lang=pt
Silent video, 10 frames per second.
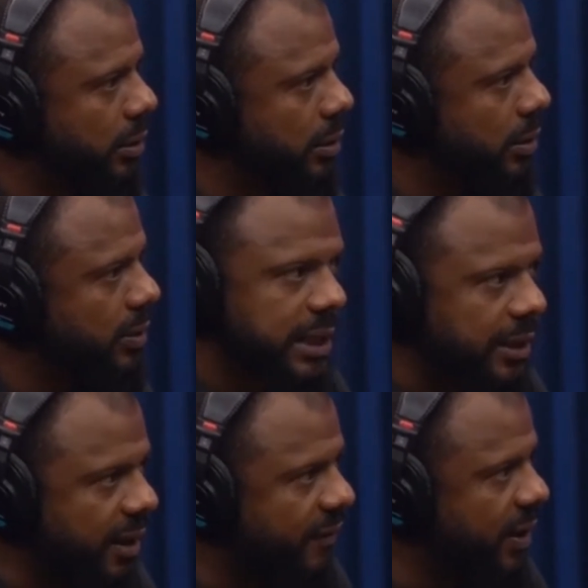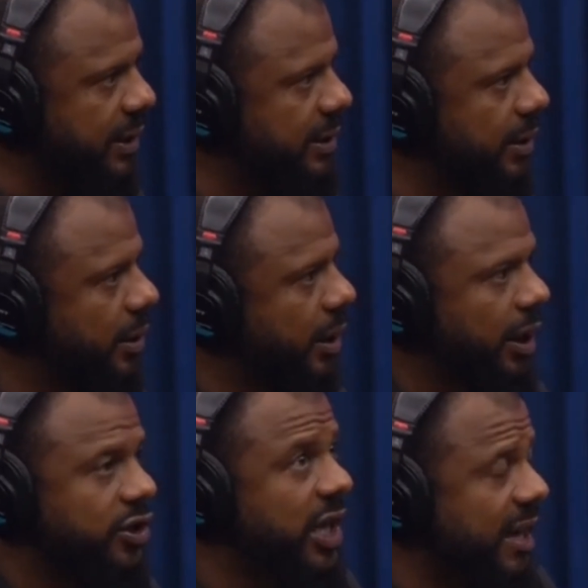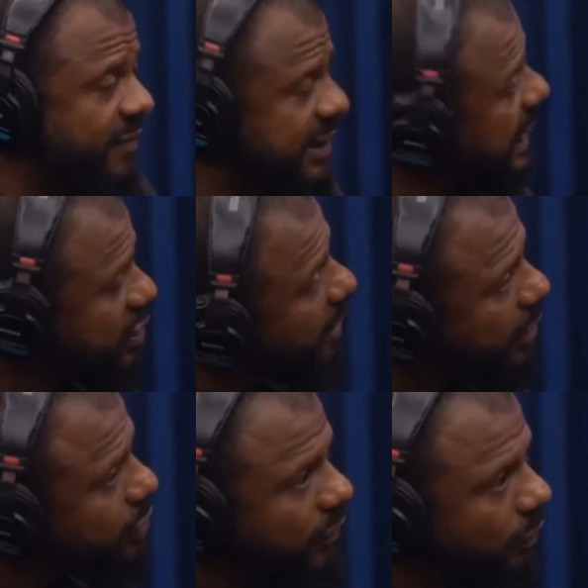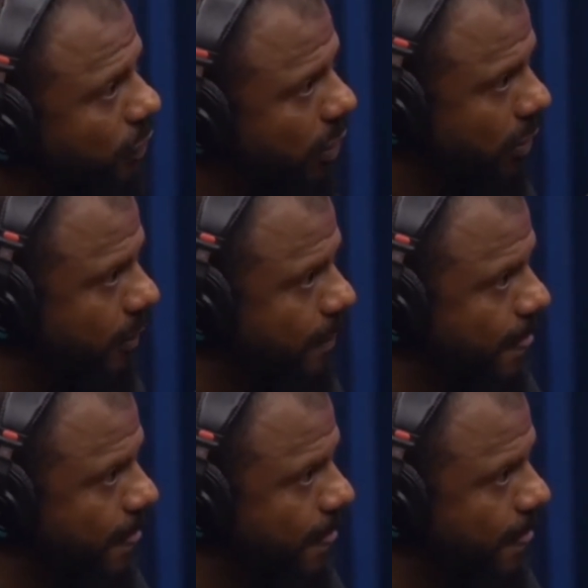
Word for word: O Estado avança. E tinha que avançar debaixo de fogo.